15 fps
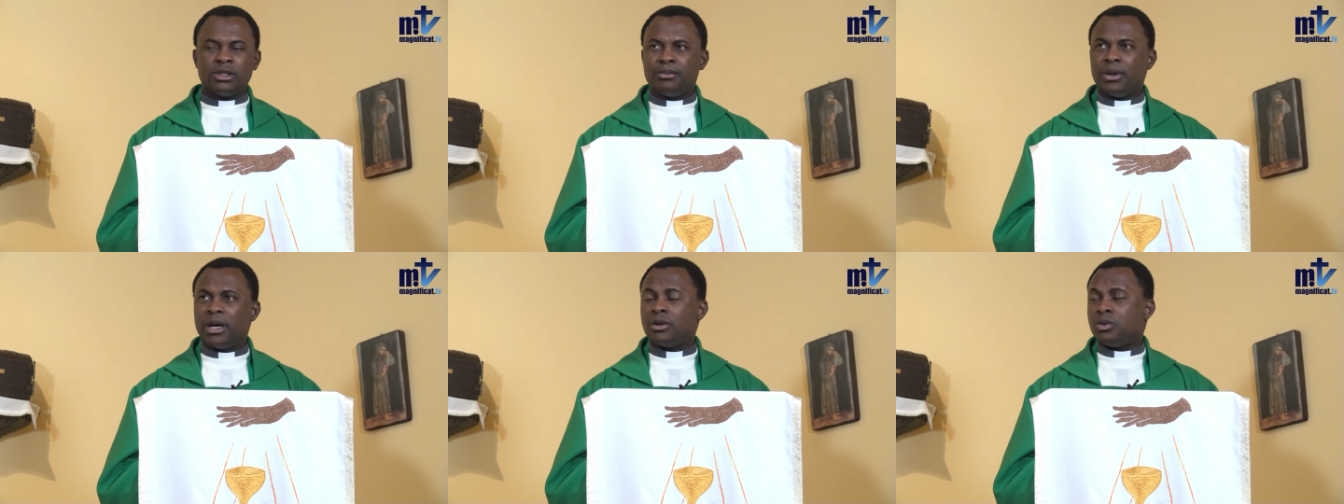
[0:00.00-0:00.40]

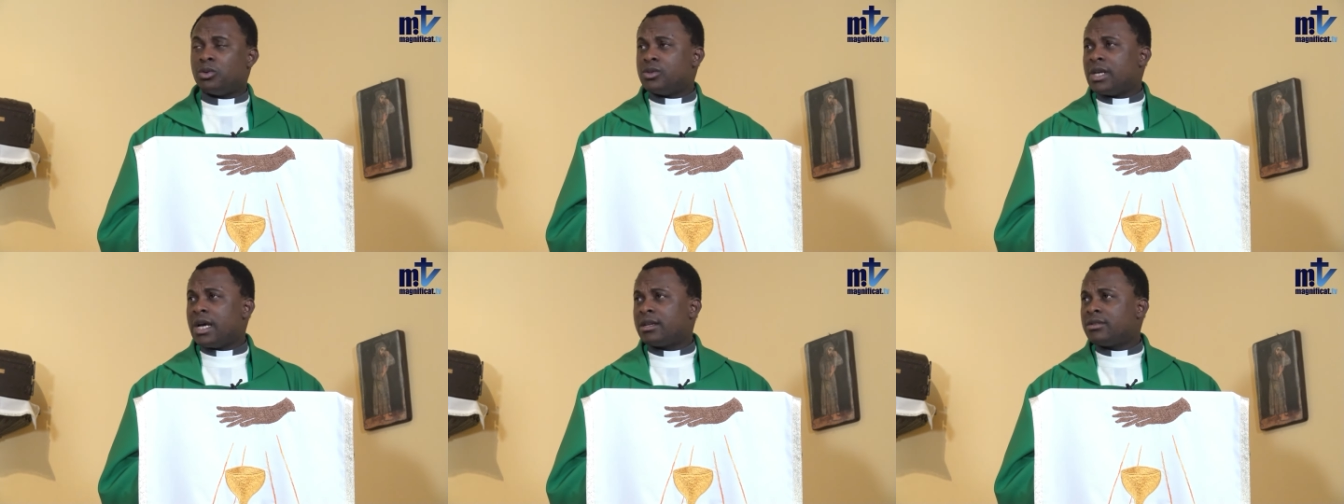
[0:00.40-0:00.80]
par
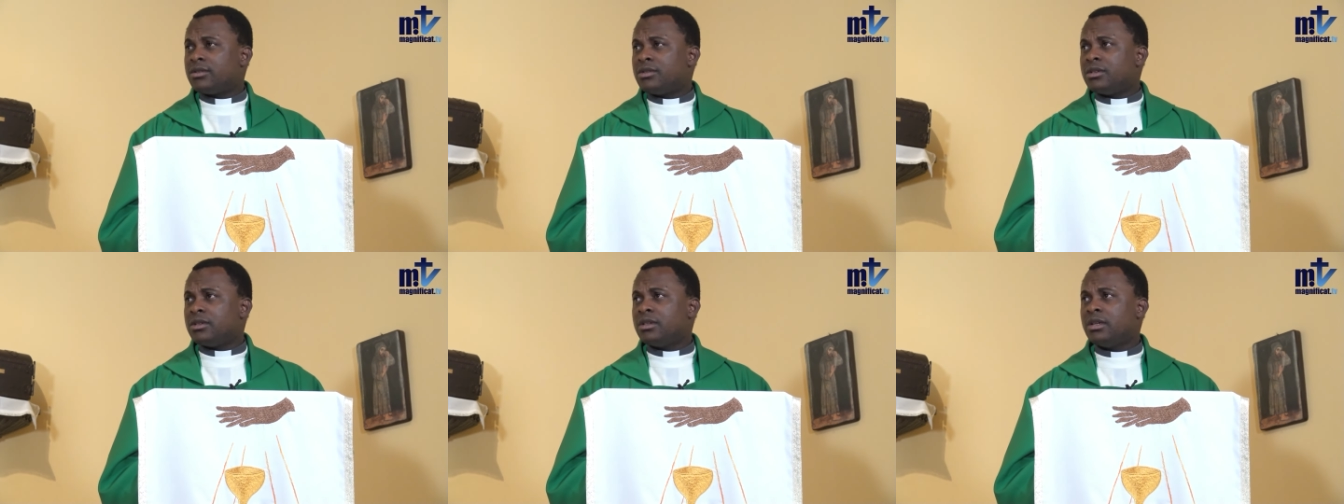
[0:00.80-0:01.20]
nos
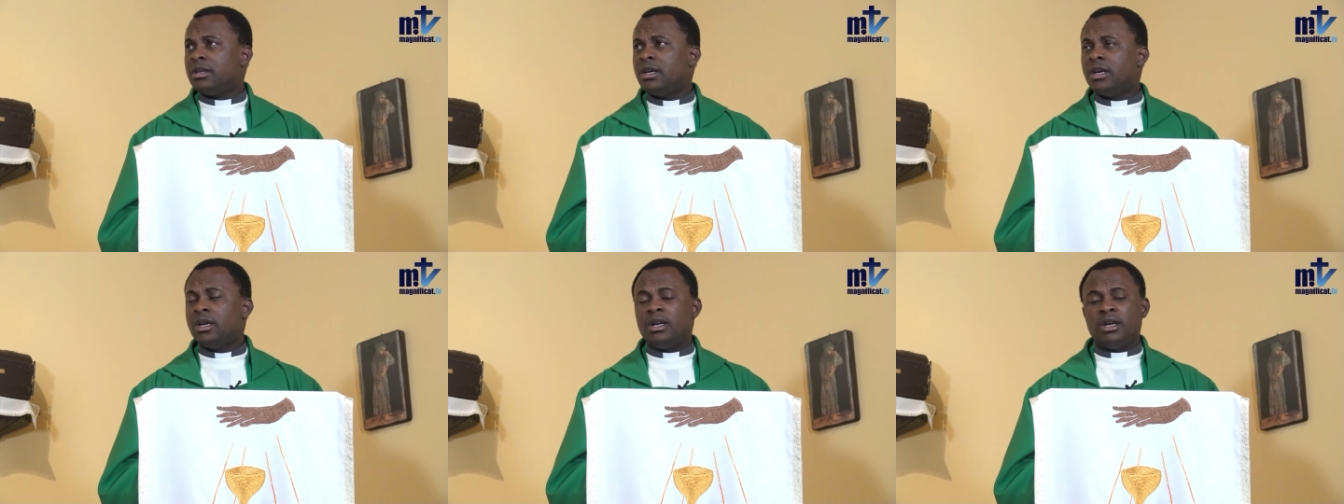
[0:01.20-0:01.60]
actes
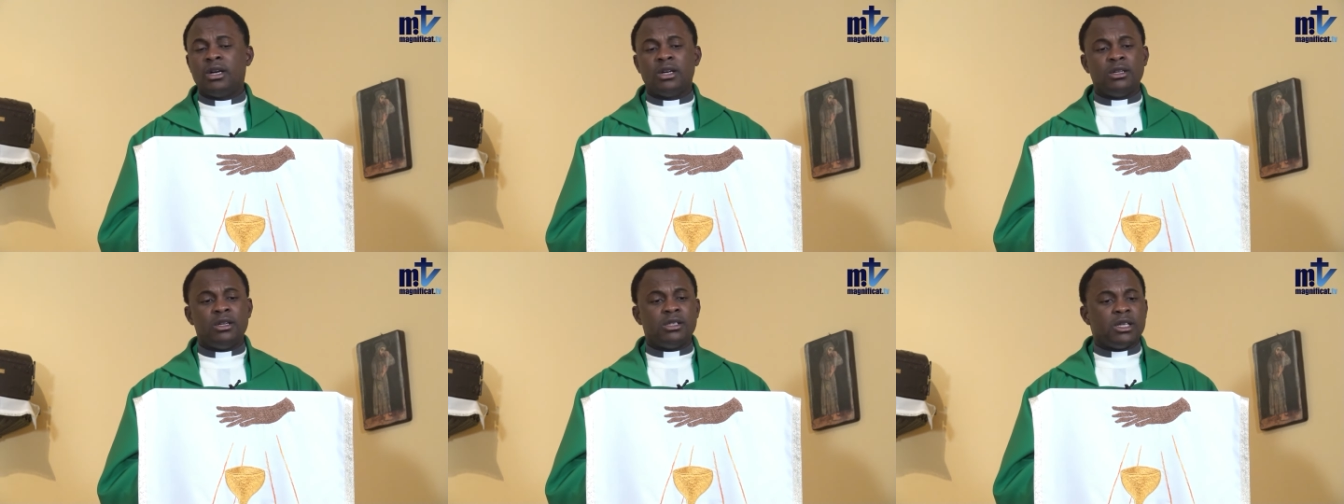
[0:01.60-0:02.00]

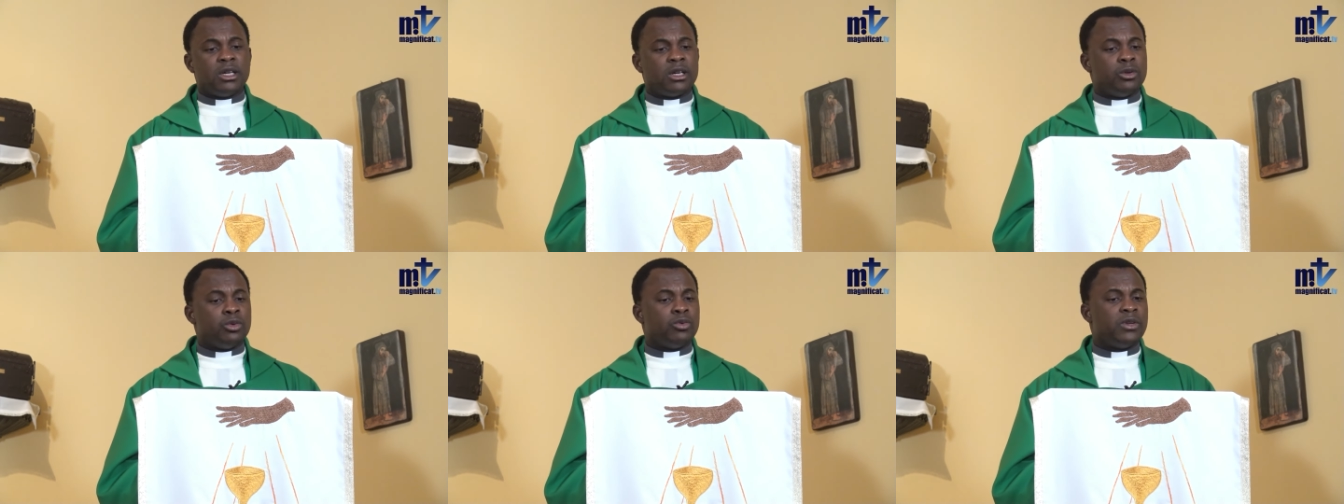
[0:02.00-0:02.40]
de ce
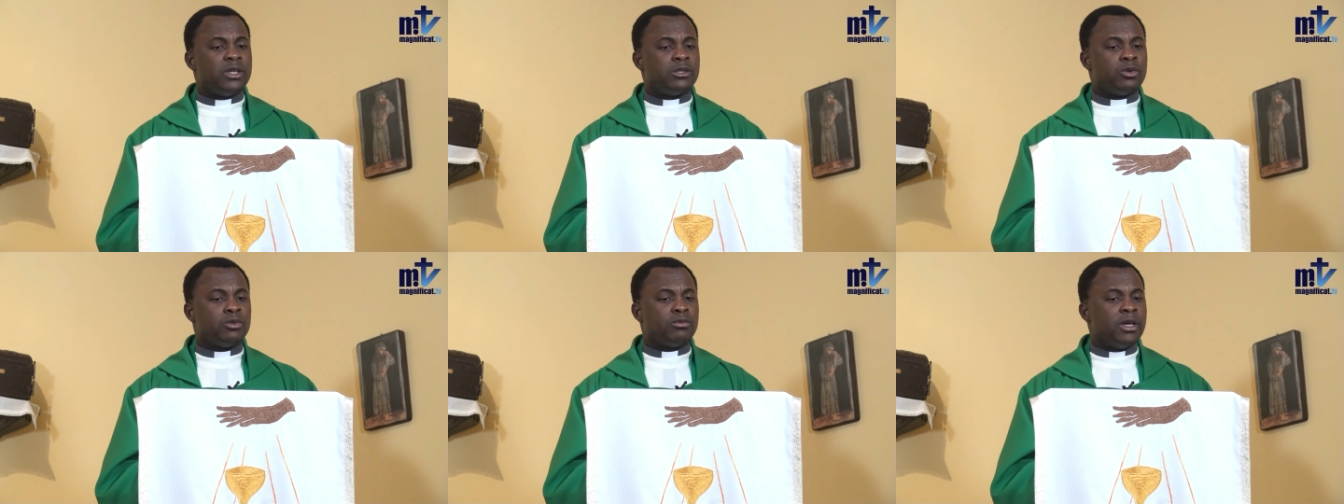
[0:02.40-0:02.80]
que nous
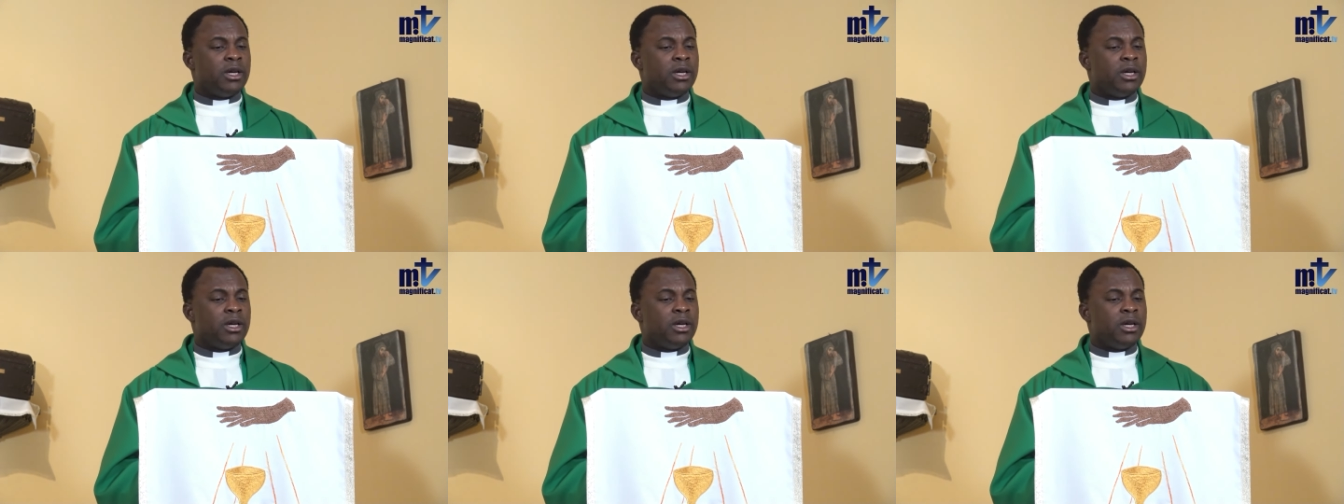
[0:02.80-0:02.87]
faisons.